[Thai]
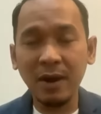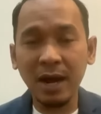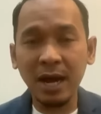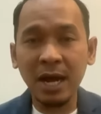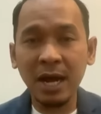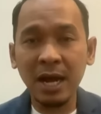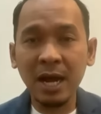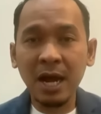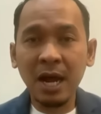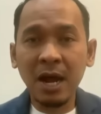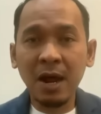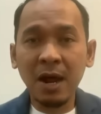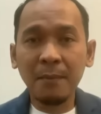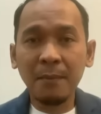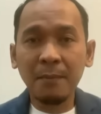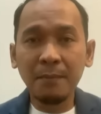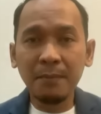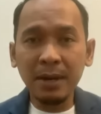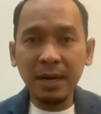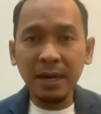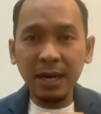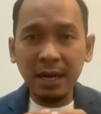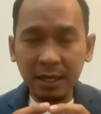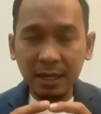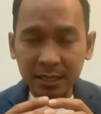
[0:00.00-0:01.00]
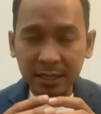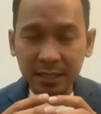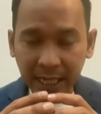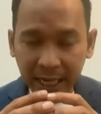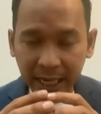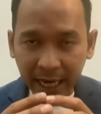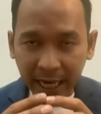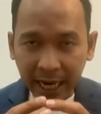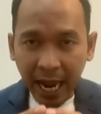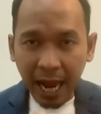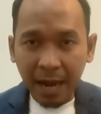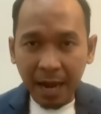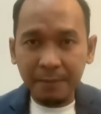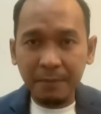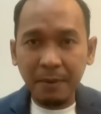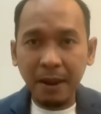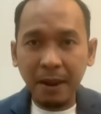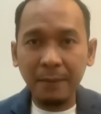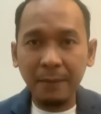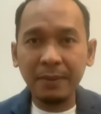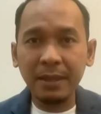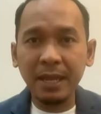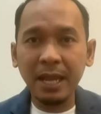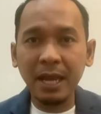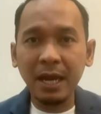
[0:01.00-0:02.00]
ว่าเมื่อสถานการณ์แบ
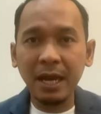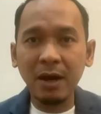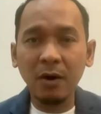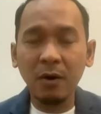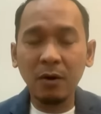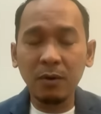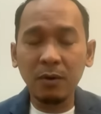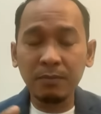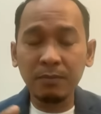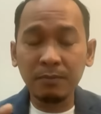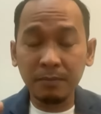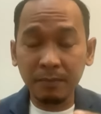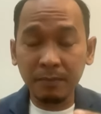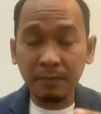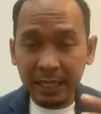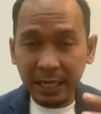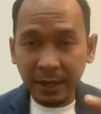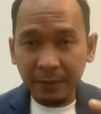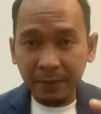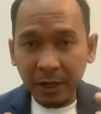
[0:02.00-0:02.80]
บเนี้ยคนมันจะ